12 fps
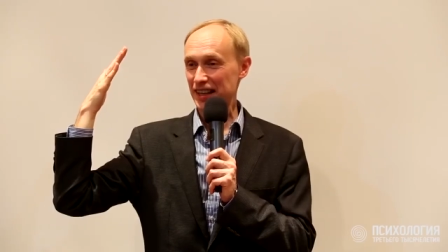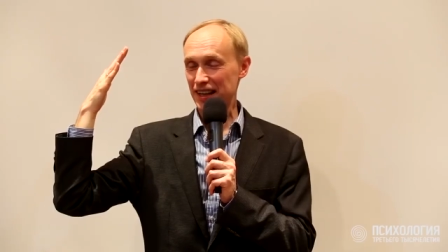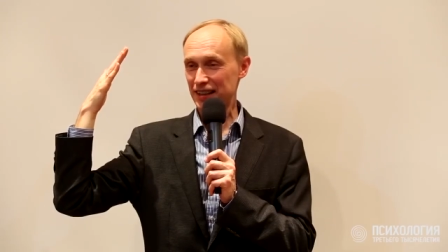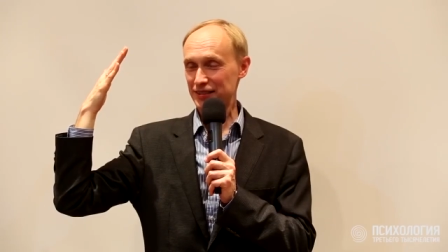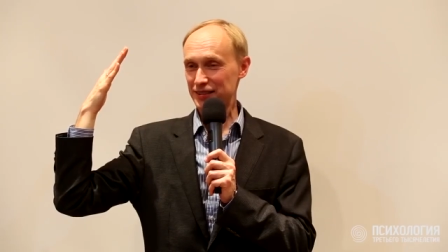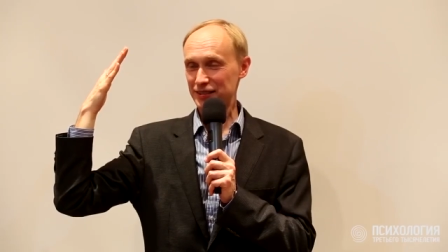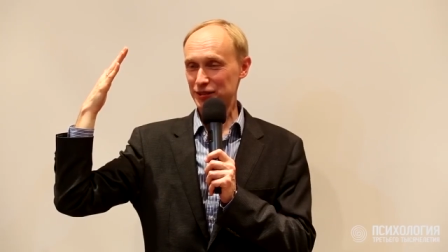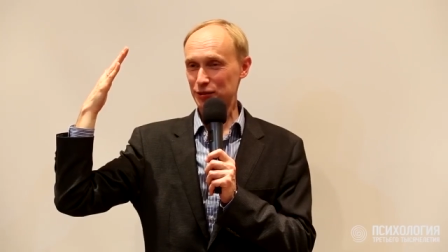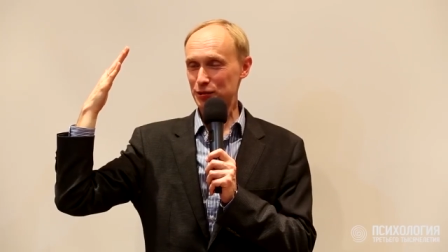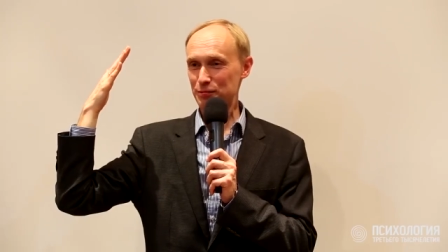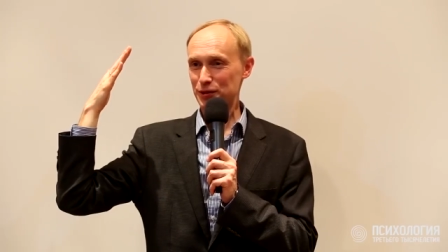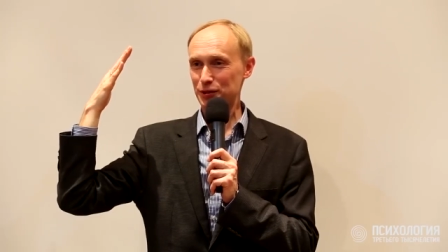Нет, а
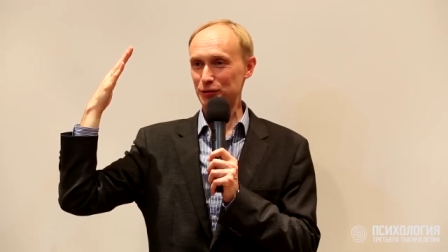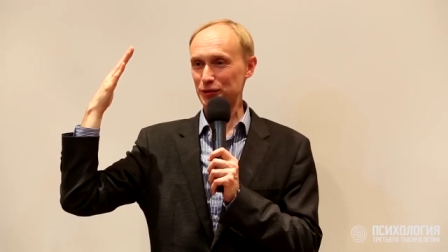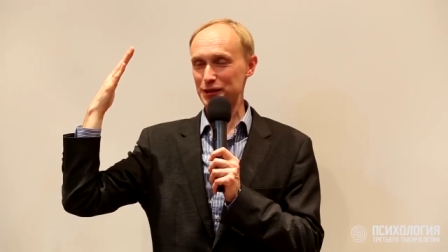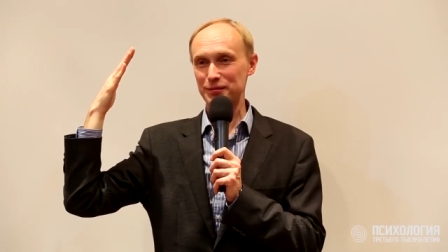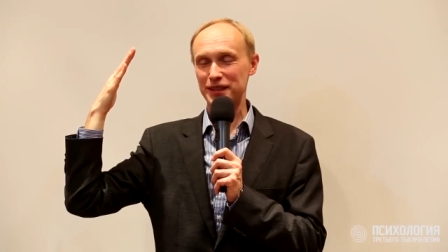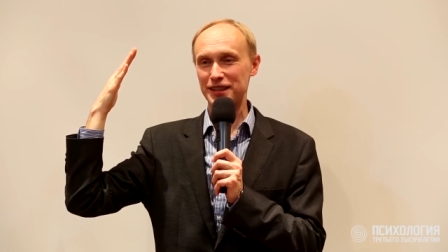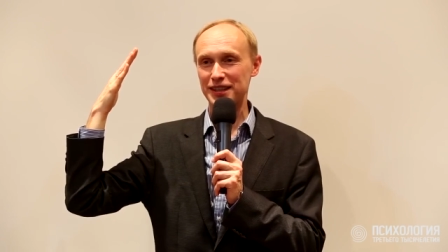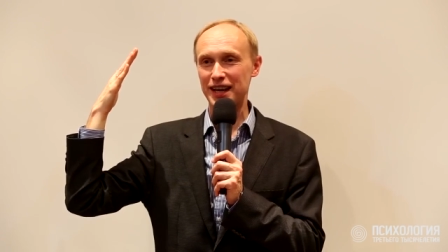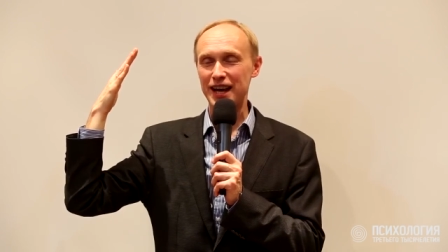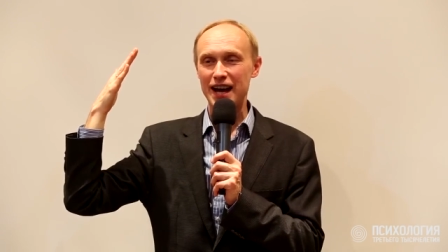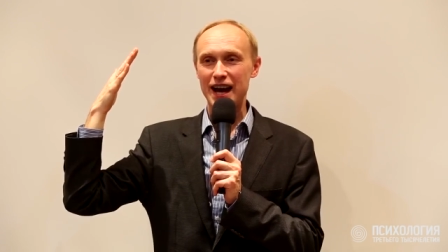что смешного, да, смотрите.